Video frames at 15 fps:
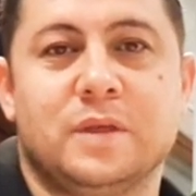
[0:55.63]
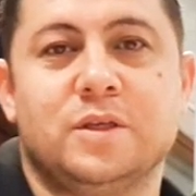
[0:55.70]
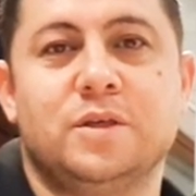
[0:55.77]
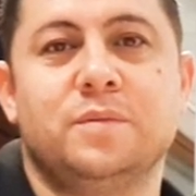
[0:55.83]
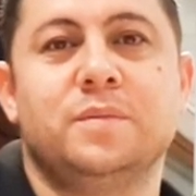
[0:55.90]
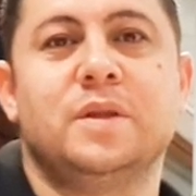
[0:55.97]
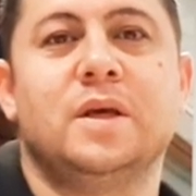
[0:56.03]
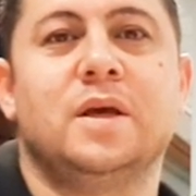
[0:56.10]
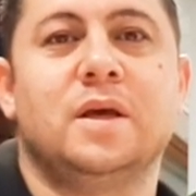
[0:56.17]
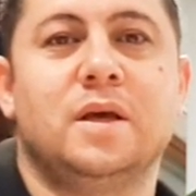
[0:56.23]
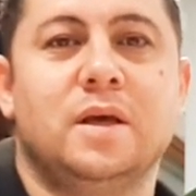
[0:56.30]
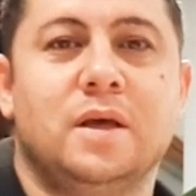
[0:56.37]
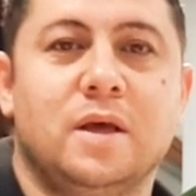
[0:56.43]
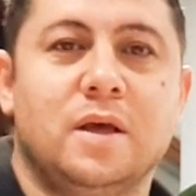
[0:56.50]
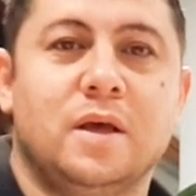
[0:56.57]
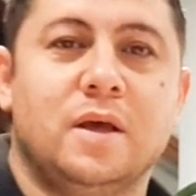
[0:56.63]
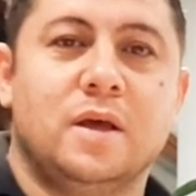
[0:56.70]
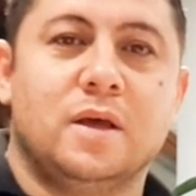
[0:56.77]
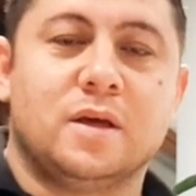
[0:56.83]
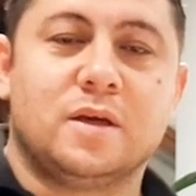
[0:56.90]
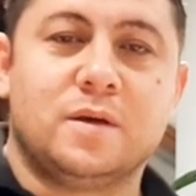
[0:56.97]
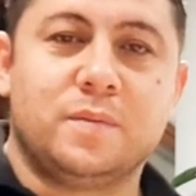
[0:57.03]
Şimdi
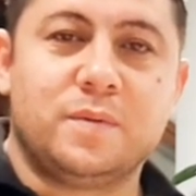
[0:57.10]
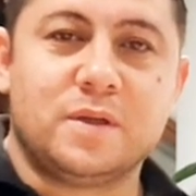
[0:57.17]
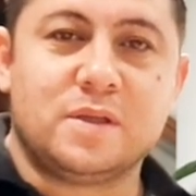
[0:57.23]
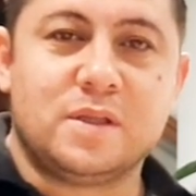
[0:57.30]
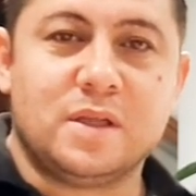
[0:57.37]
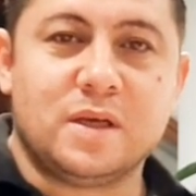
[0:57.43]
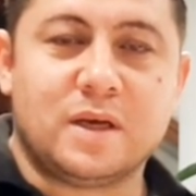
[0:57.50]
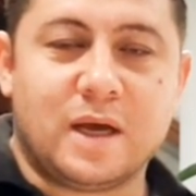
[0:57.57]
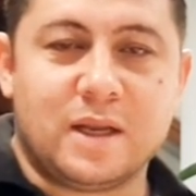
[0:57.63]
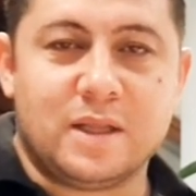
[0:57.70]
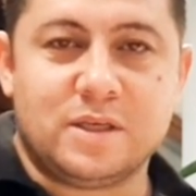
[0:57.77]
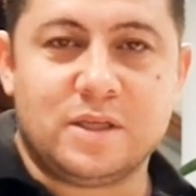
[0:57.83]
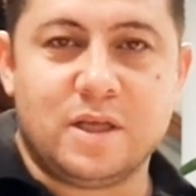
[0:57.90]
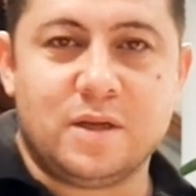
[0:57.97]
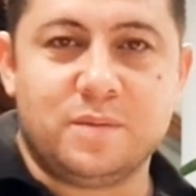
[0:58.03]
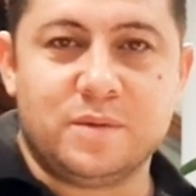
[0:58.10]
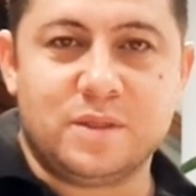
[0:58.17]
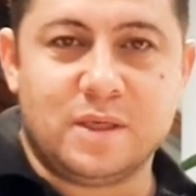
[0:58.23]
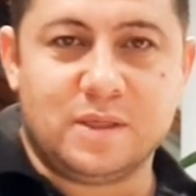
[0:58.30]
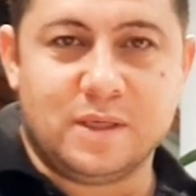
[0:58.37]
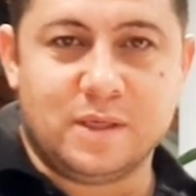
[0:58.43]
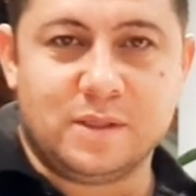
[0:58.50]
Kıbrıslı
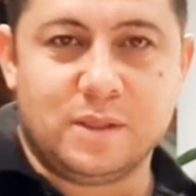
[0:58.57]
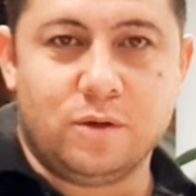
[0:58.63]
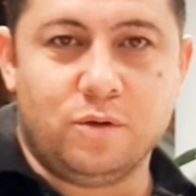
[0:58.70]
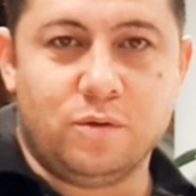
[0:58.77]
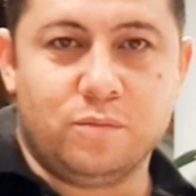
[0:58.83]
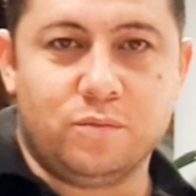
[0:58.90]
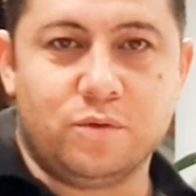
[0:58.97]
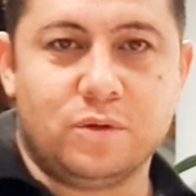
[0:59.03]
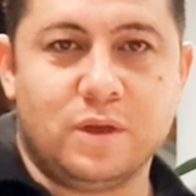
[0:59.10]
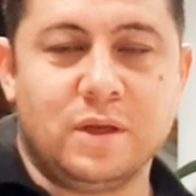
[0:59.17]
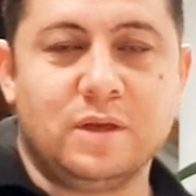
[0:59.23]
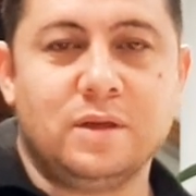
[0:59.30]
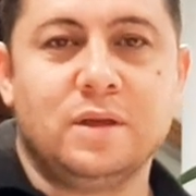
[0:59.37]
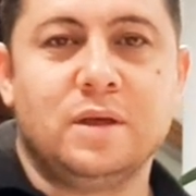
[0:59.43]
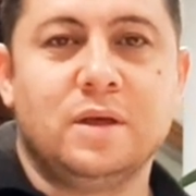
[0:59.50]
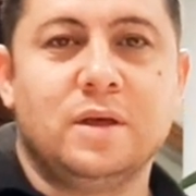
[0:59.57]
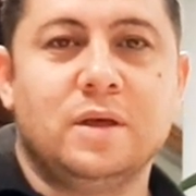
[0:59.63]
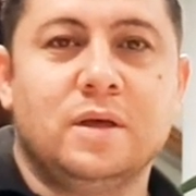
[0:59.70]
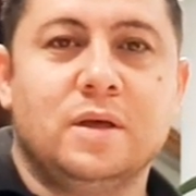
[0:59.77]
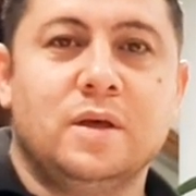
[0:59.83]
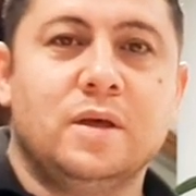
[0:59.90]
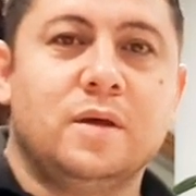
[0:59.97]
kardeşlerimize sesleniyorum buradan.
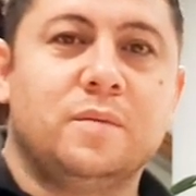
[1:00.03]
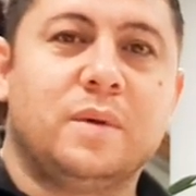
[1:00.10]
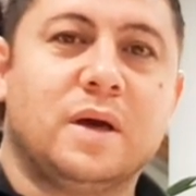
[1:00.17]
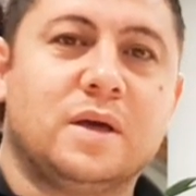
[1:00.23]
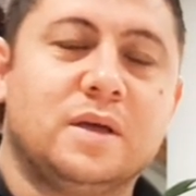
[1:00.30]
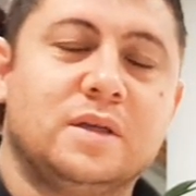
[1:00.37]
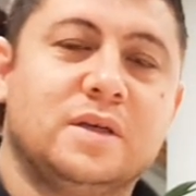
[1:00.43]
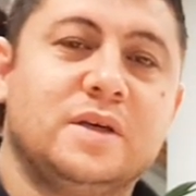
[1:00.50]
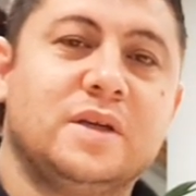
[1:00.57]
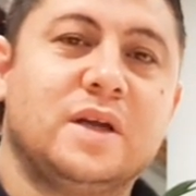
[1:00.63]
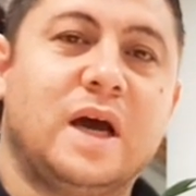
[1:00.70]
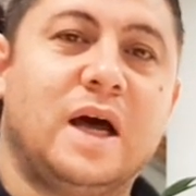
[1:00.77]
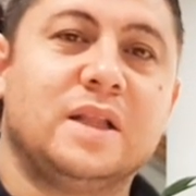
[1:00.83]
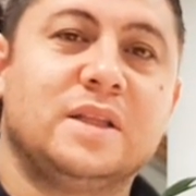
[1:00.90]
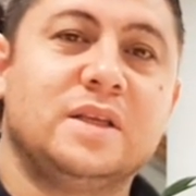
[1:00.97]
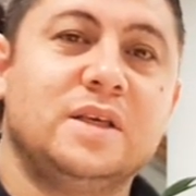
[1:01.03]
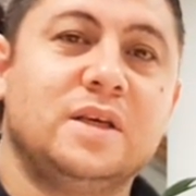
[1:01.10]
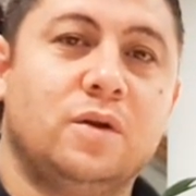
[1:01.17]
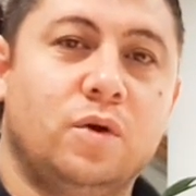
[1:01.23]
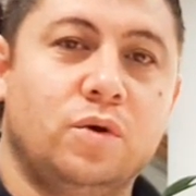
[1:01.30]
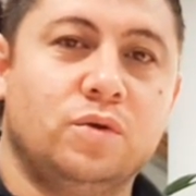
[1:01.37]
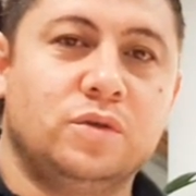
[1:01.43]
Bakın 46 yıl
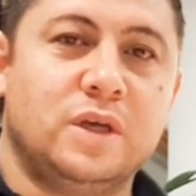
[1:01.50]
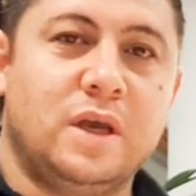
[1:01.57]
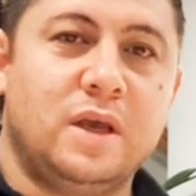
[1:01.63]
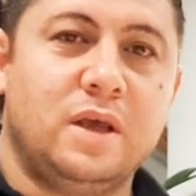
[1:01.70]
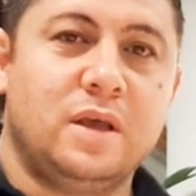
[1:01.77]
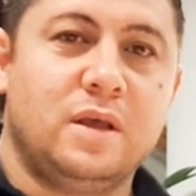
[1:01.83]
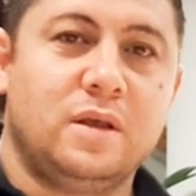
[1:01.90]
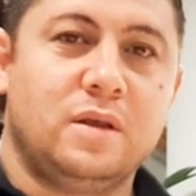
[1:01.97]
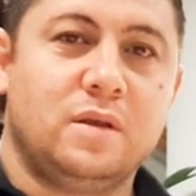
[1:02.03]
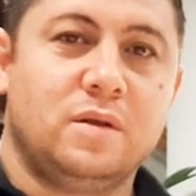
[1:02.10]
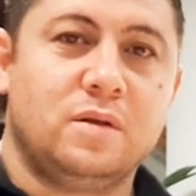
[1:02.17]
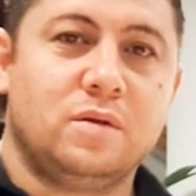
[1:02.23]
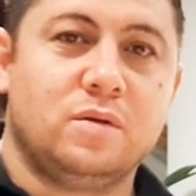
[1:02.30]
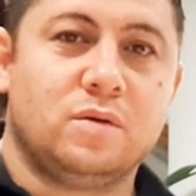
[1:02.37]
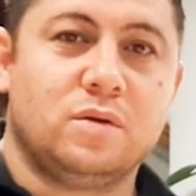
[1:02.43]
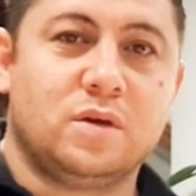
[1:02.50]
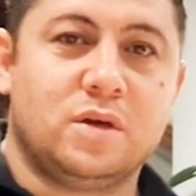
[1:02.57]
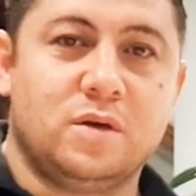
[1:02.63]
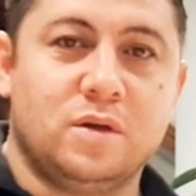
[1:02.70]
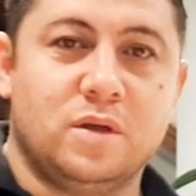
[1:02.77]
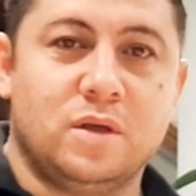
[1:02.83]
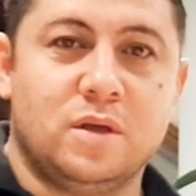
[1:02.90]
önce
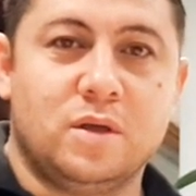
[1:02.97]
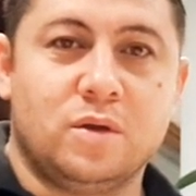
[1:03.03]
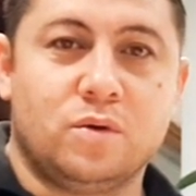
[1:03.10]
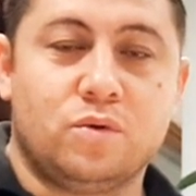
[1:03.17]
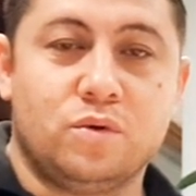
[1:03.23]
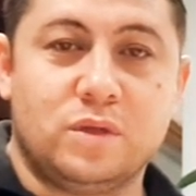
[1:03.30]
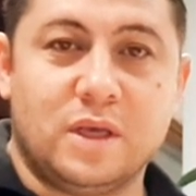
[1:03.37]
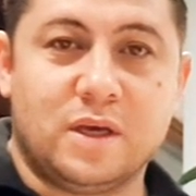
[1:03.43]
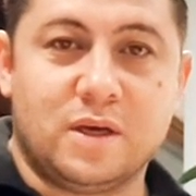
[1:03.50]
e, Kuzey